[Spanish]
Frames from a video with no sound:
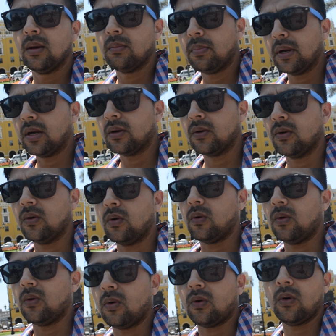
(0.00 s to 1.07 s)

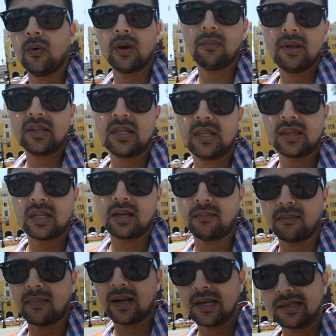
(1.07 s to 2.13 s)
Pero obviamente entre
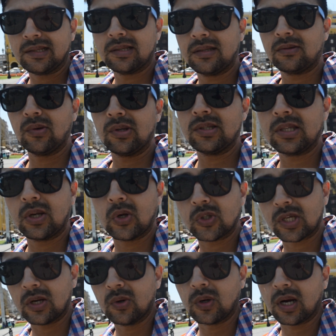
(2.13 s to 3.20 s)
más turístico
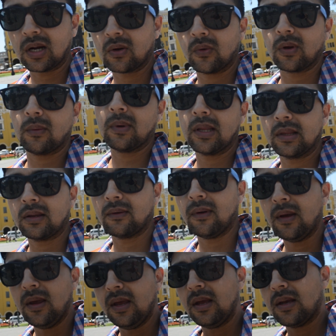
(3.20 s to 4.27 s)
sea el lugar, obviamente
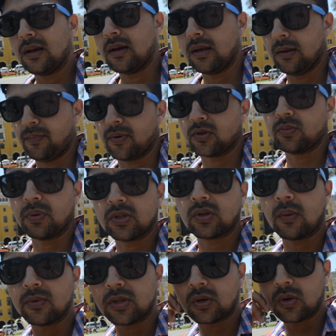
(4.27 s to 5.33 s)
eh, por supuesto
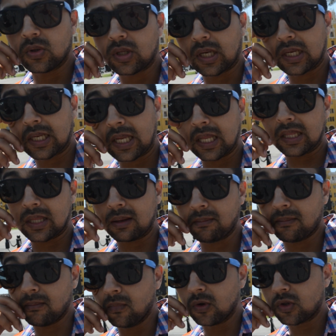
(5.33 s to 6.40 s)
vamos a encontrar gente
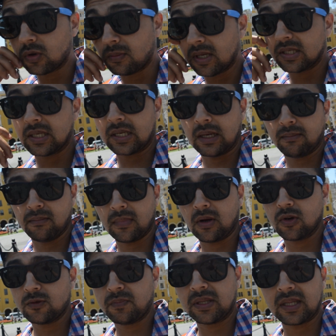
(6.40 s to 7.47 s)
mucho más
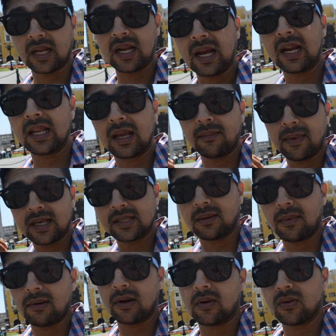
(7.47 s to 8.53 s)
hospitalaria, más
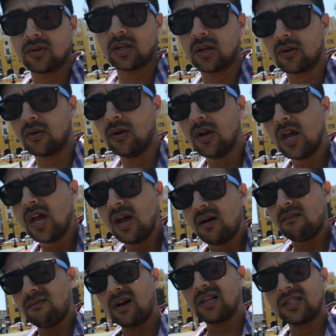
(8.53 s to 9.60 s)
amable contigo,
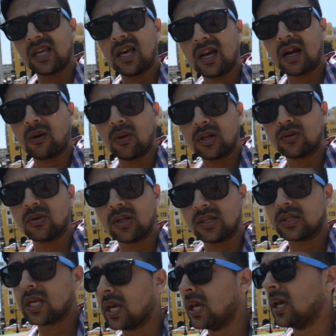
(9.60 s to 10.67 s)
más dada con el turista.